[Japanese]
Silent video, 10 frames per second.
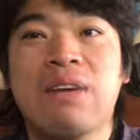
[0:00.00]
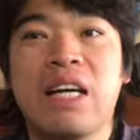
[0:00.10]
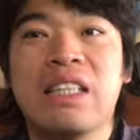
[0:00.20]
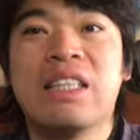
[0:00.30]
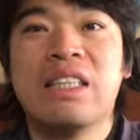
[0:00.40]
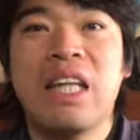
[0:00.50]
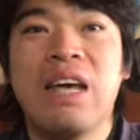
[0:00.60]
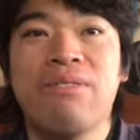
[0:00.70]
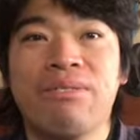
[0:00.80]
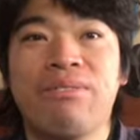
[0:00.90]
ますね
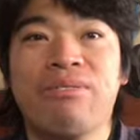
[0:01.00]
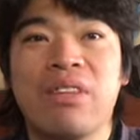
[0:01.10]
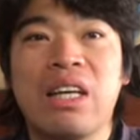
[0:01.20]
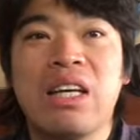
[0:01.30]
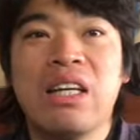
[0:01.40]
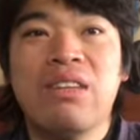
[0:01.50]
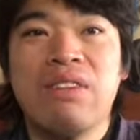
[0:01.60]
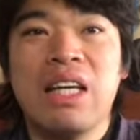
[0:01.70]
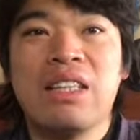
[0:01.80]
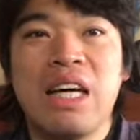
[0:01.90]
うん
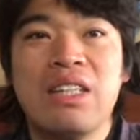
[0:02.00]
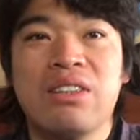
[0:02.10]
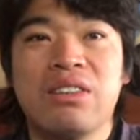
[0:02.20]
まあ最初